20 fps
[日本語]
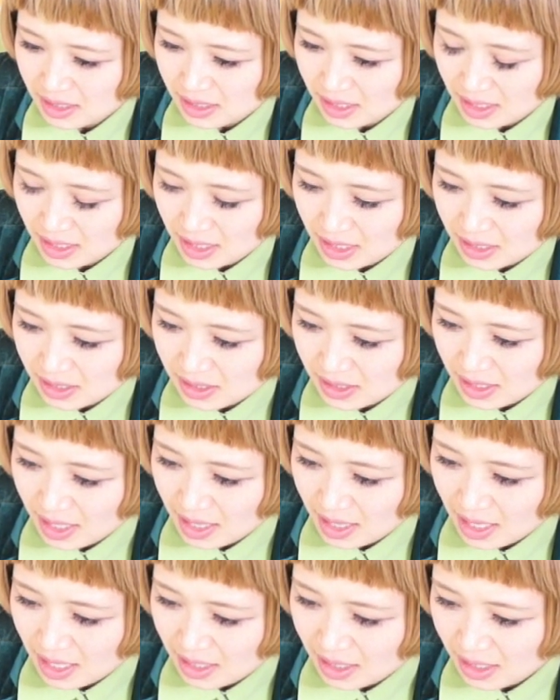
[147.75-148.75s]
最近つい
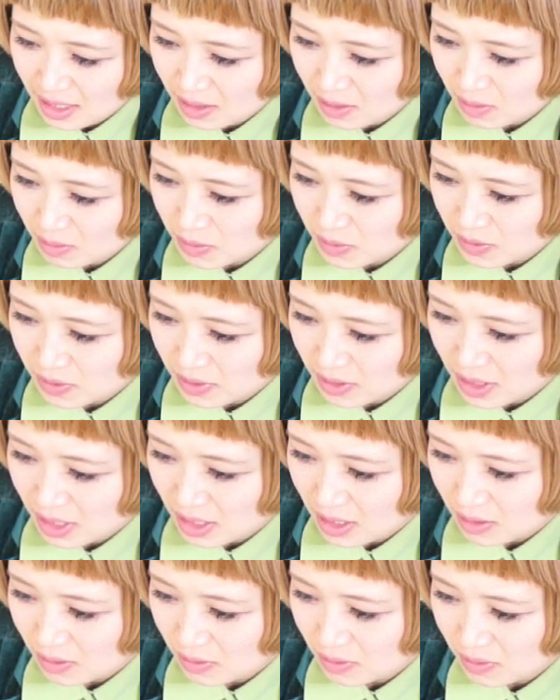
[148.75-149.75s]
てないなと思う時
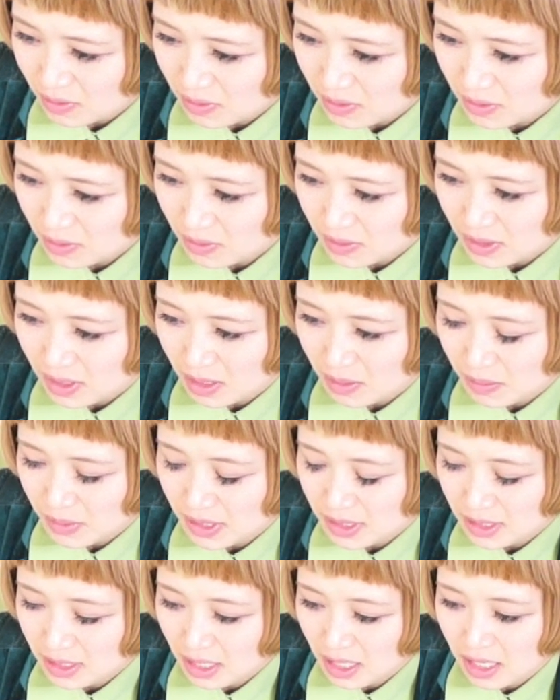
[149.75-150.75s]
などどう過ごされ
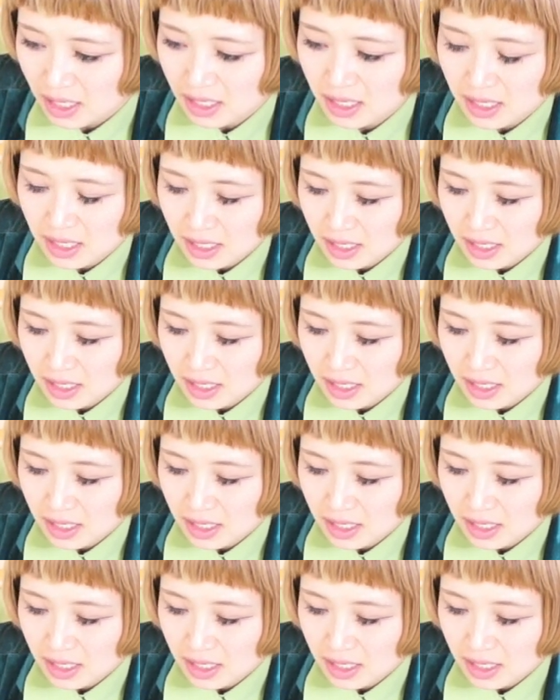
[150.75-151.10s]
ますか